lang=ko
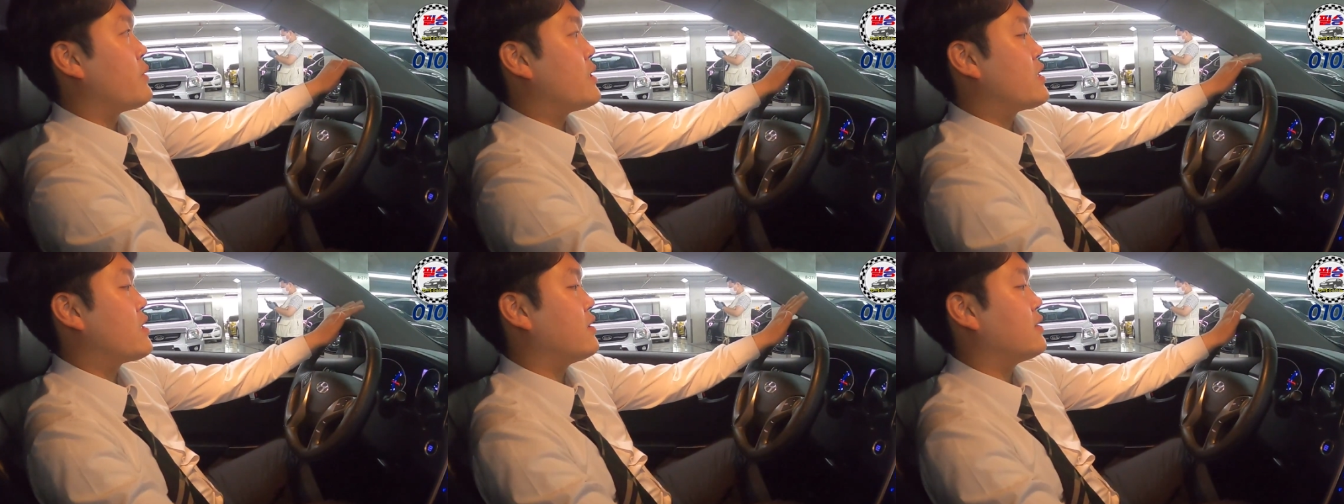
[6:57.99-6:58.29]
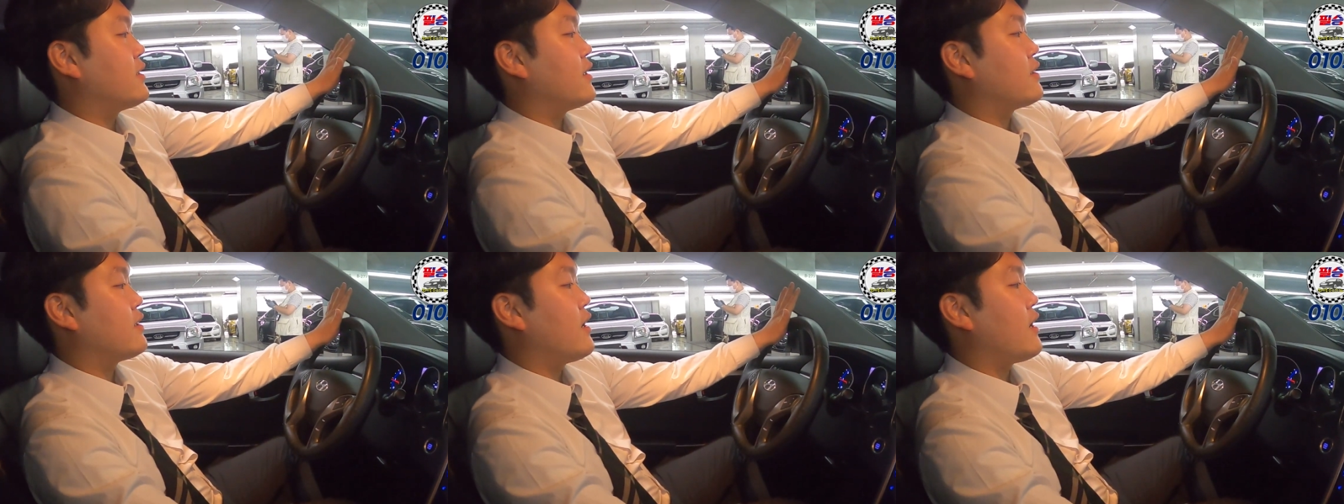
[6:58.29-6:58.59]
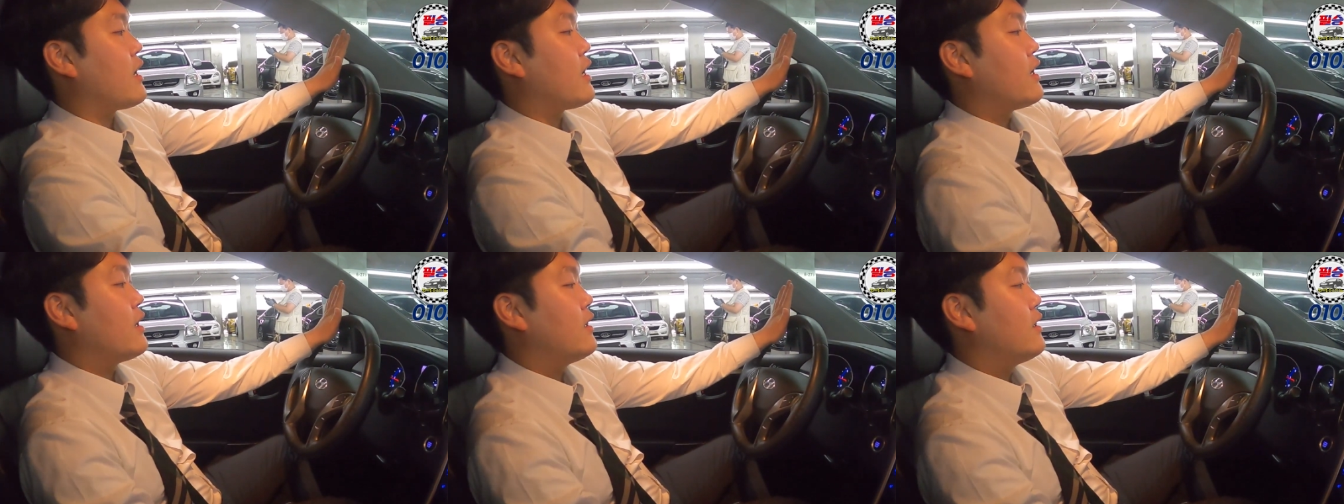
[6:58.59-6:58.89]
미션
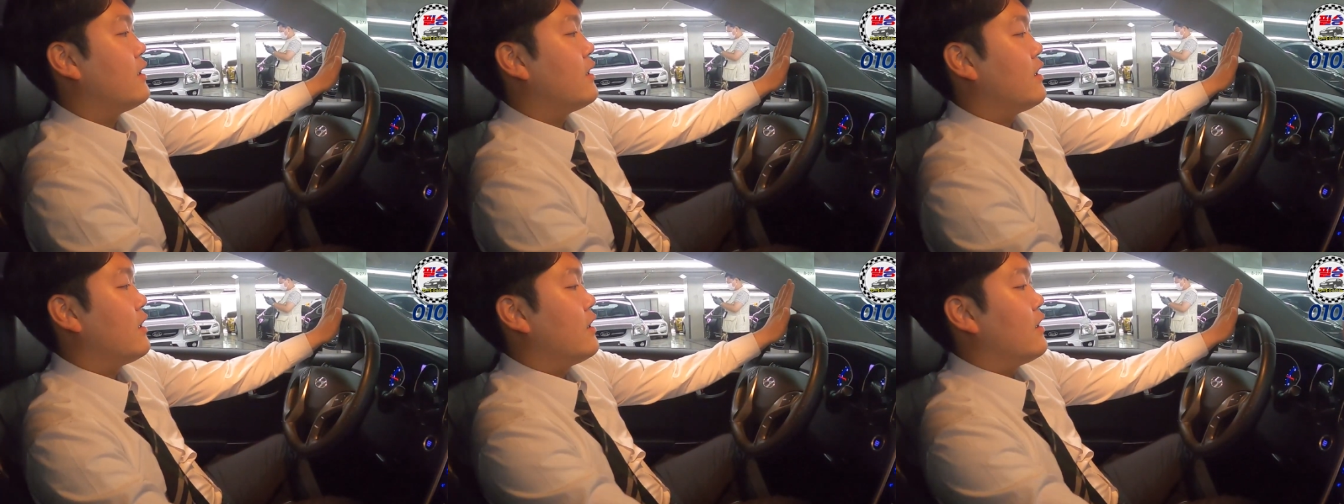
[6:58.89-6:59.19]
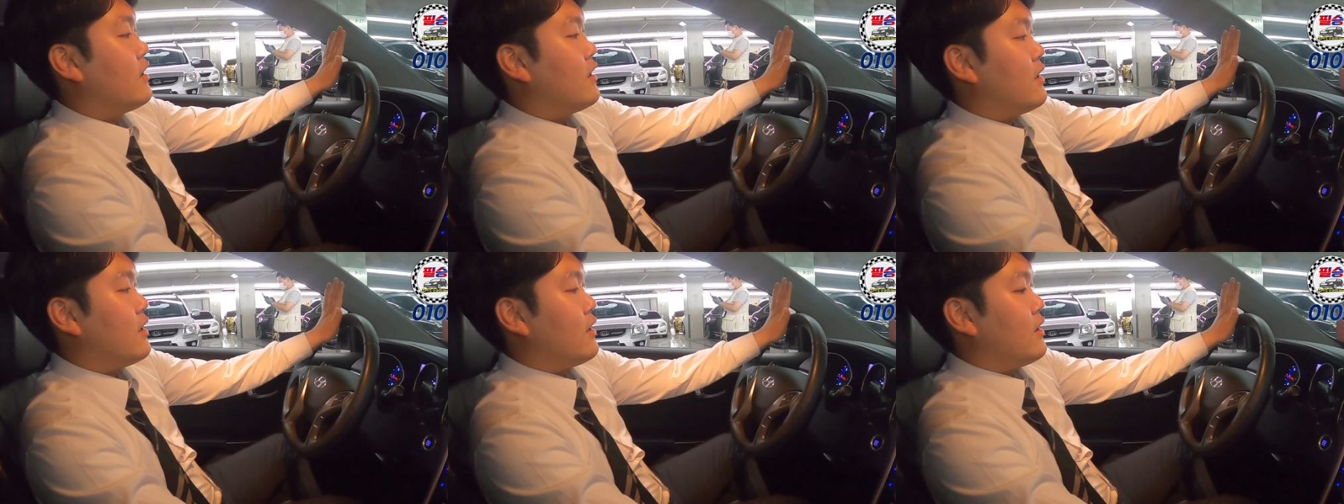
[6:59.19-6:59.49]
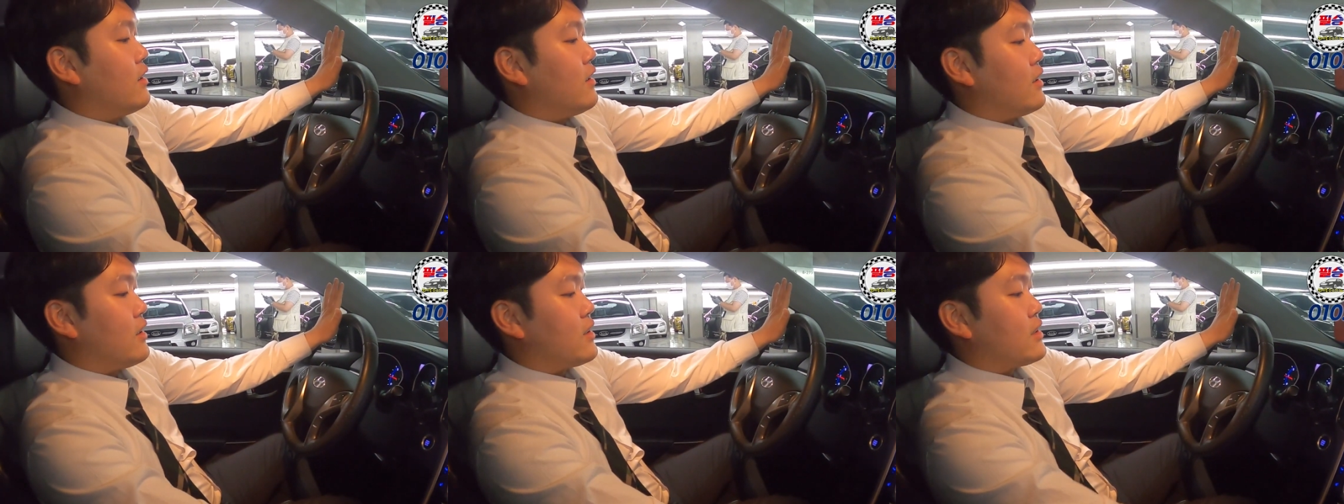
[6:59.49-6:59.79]
상태
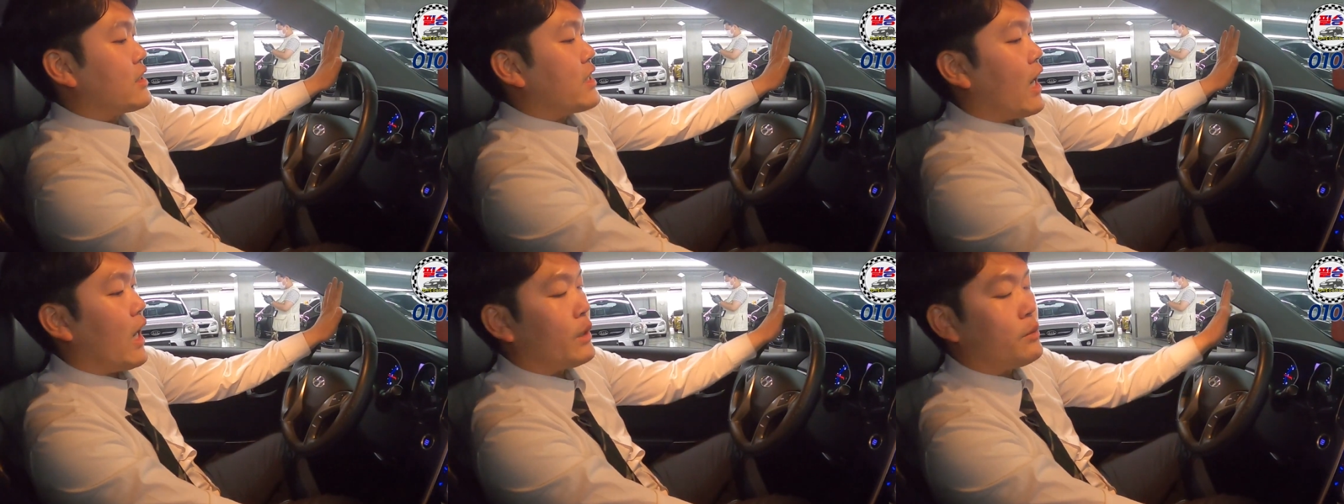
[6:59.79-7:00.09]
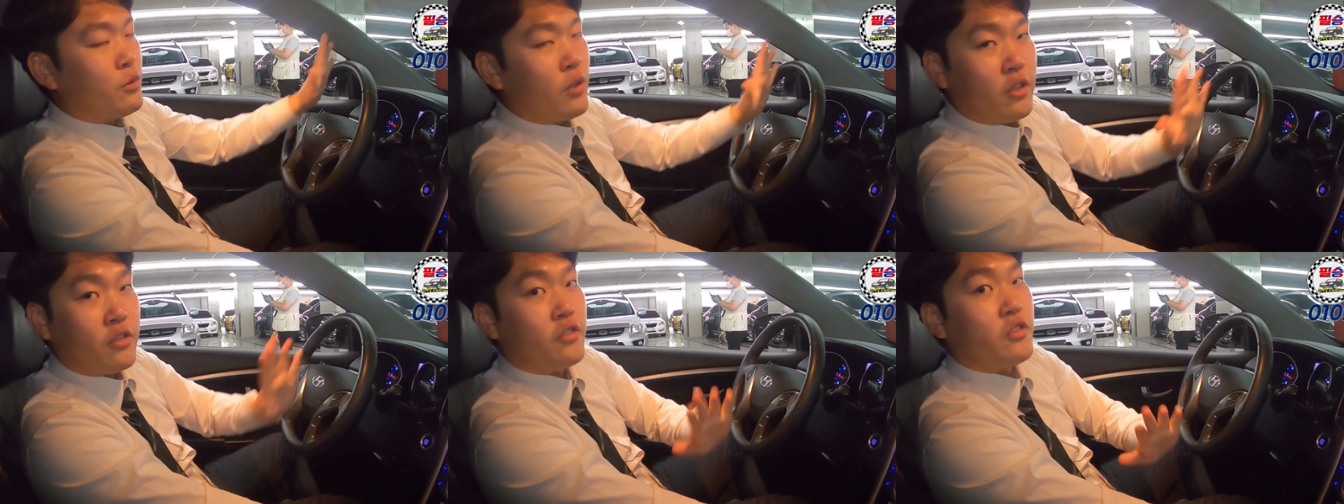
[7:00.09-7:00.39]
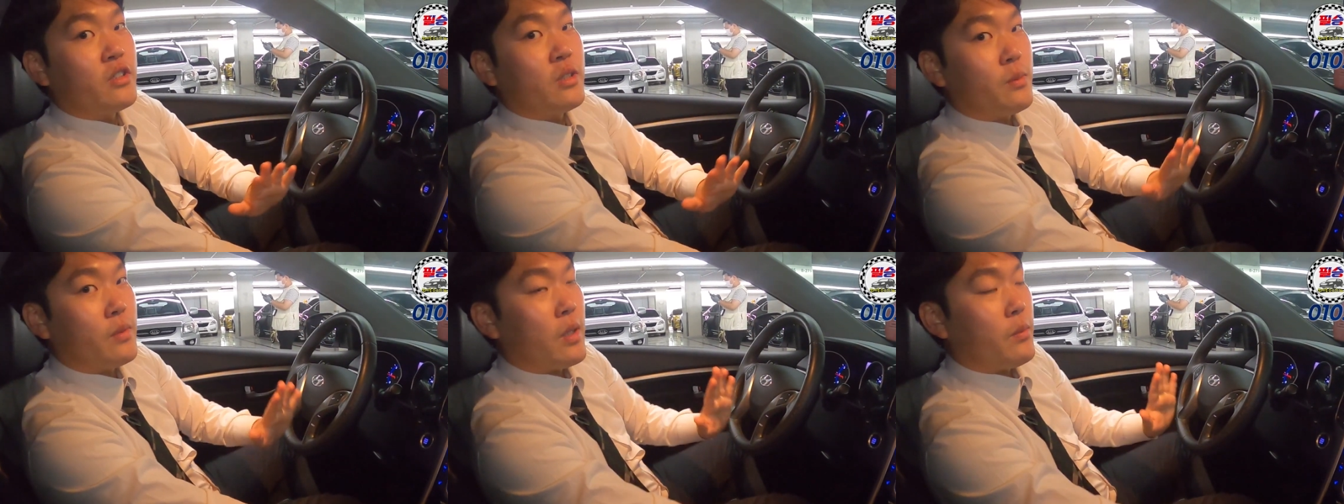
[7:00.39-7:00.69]
자부할 수
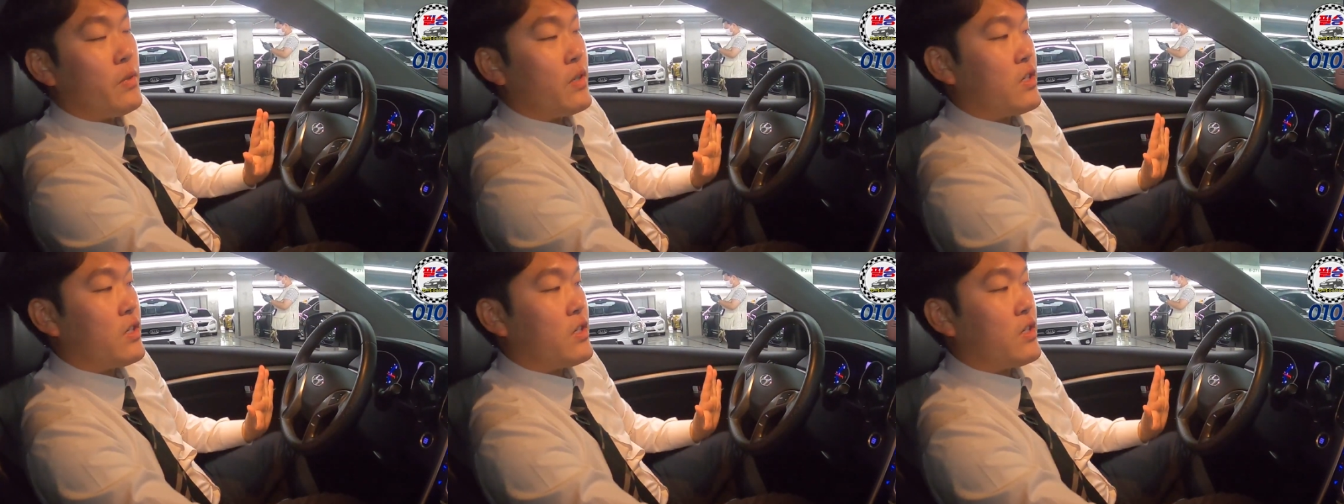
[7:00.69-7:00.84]
있습니다